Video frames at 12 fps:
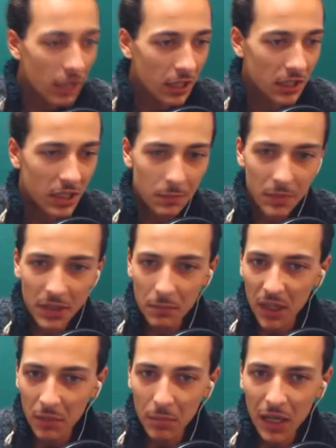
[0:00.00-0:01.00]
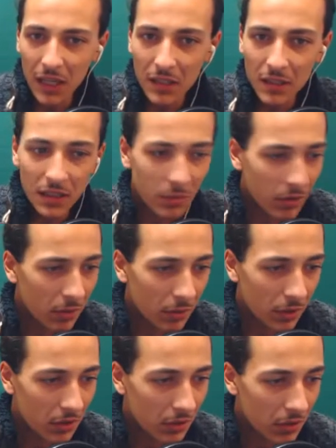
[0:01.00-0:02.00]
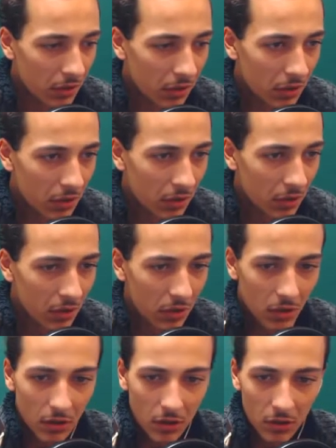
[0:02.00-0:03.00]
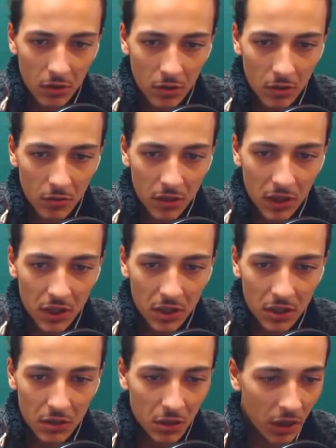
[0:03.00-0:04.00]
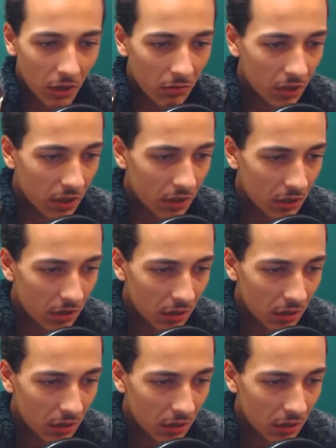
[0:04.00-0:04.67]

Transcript: Eh, siete birbanti proprio. Come si scorre qua?